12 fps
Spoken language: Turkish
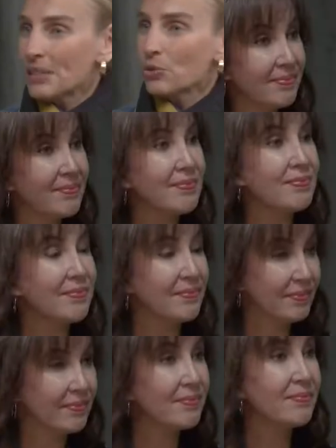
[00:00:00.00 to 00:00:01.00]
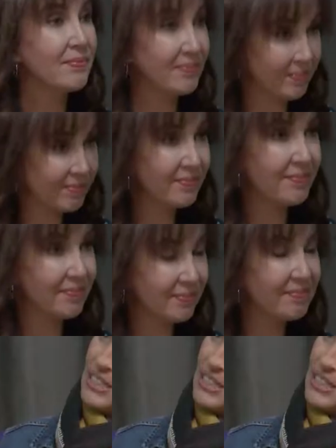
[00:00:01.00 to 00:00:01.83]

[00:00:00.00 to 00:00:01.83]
ki tutmaz. Ben demin de söyledim